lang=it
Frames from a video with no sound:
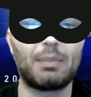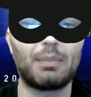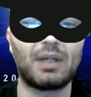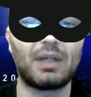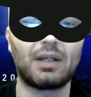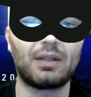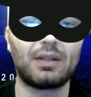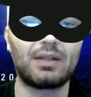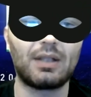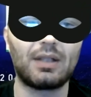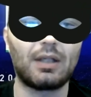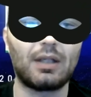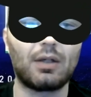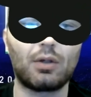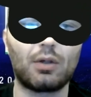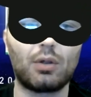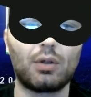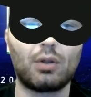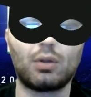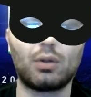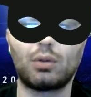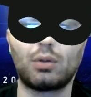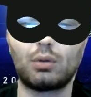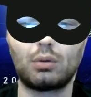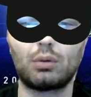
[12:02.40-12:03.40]
mi
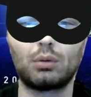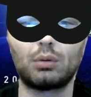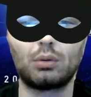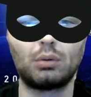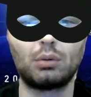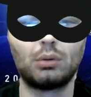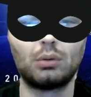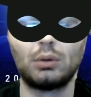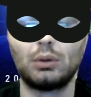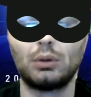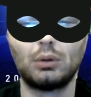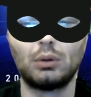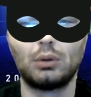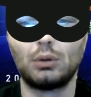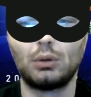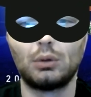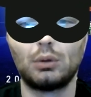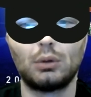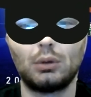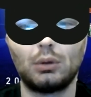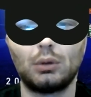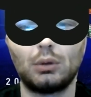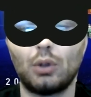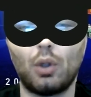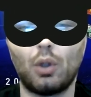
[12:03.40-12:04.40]
ritiro,
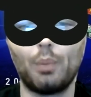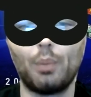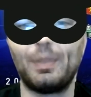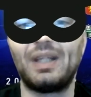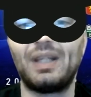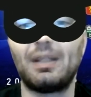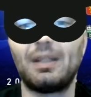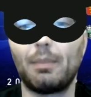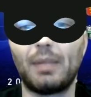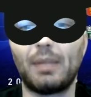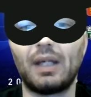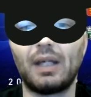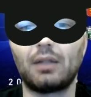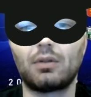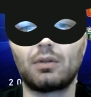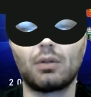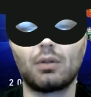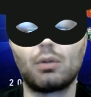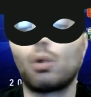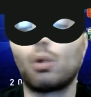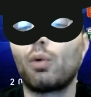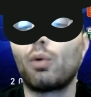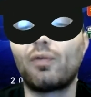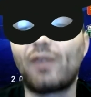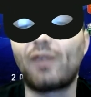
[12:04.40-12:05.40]
non mi dimetto,
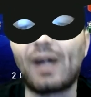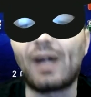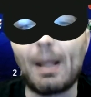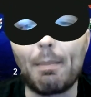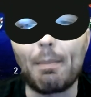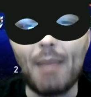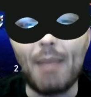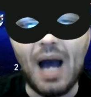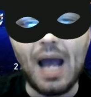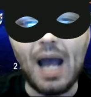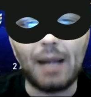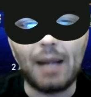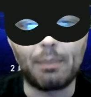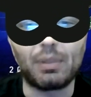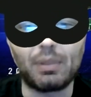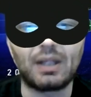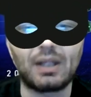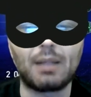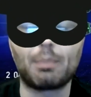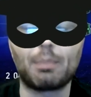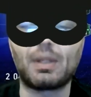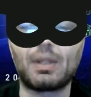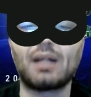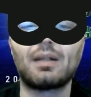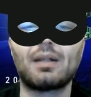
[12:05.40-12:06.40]
non lo farà mai
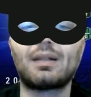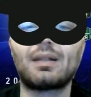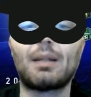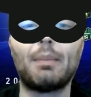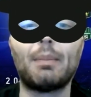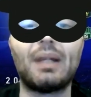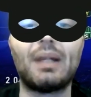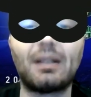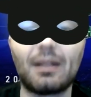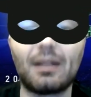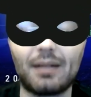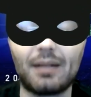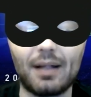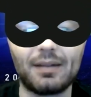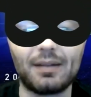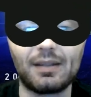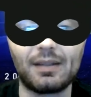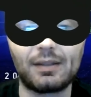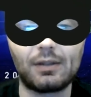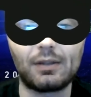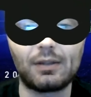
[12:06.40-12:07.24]
perché prende talmente tanti